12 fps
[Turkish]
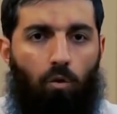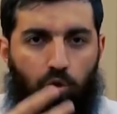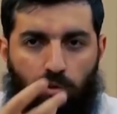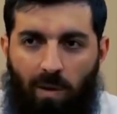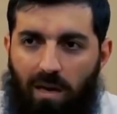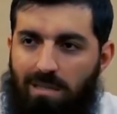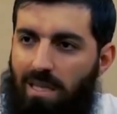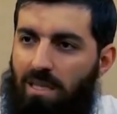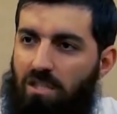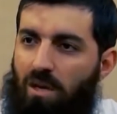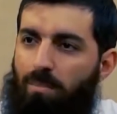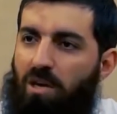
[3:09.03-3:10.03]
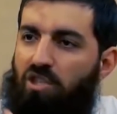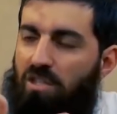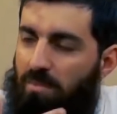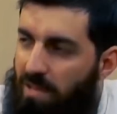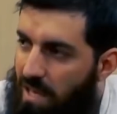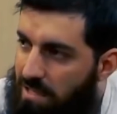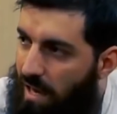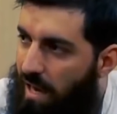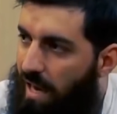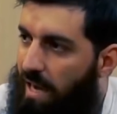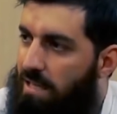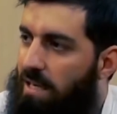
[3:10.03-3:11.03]
Kusmak istedikçe başını biraz
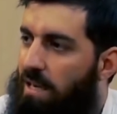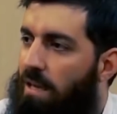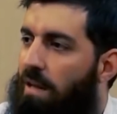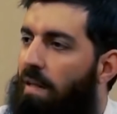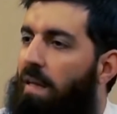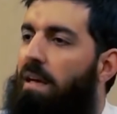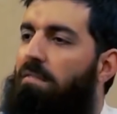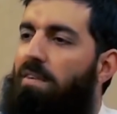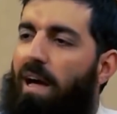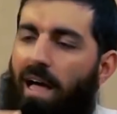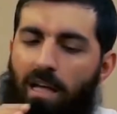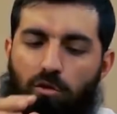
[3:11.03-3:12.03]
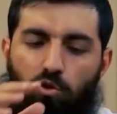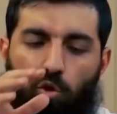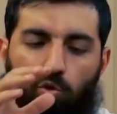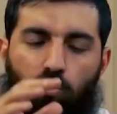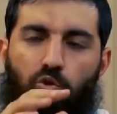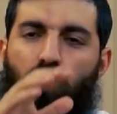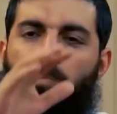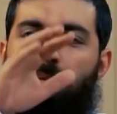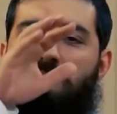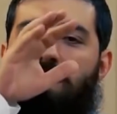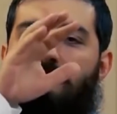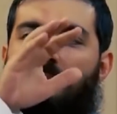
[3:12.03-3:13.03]
daha eğdi ve en son yüzü
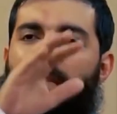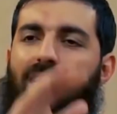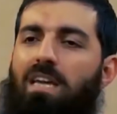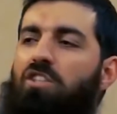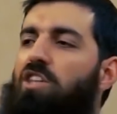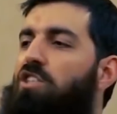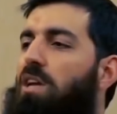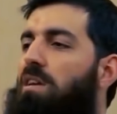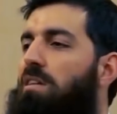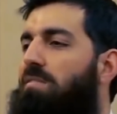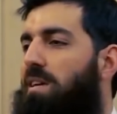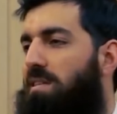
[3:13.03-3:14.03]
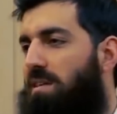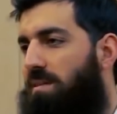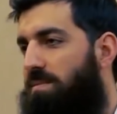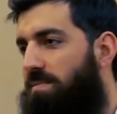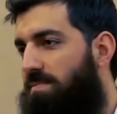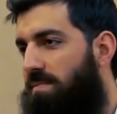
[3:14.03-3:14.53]
pisliğe değince canını verdi.